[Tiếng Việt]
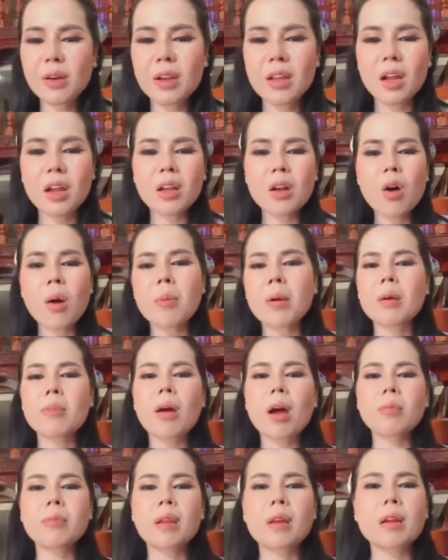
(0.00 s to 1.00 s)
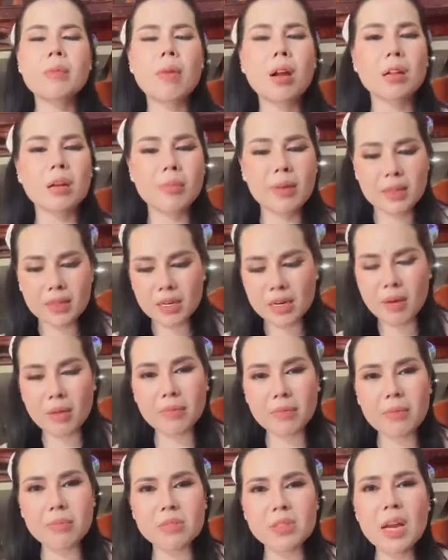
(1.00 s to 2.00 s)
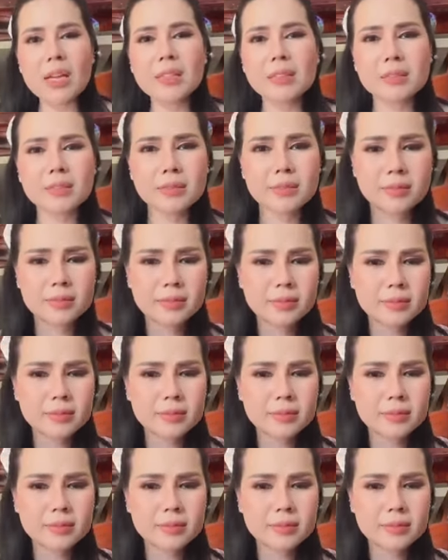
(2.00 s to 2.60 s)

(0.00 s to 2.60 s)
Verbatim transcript: vậy ai ngó cái bát nâng cái bát ở mấy tiết cái bát với mình tranh